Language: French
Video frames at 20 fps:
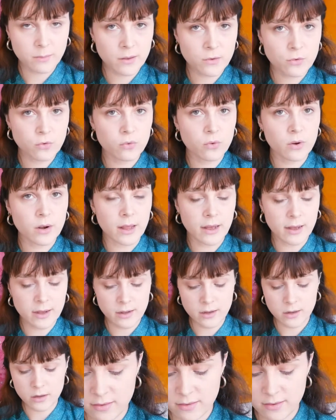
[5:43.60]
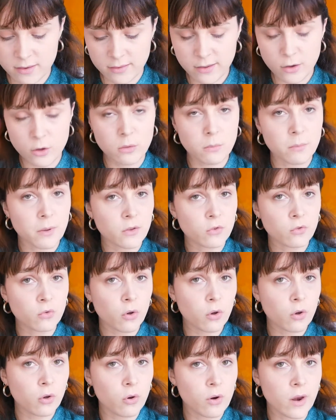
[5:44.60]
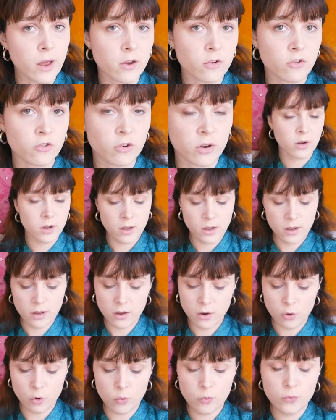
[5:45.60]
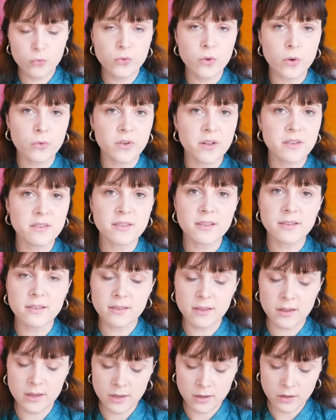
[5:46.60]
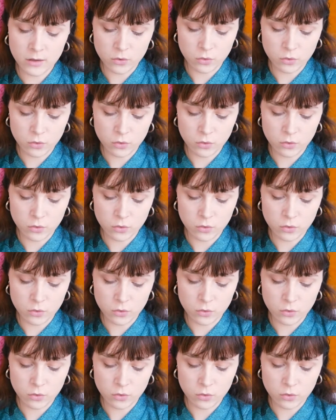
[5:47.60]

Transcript: peinture-là. C'était une peinture collage. Le but en fait, c'était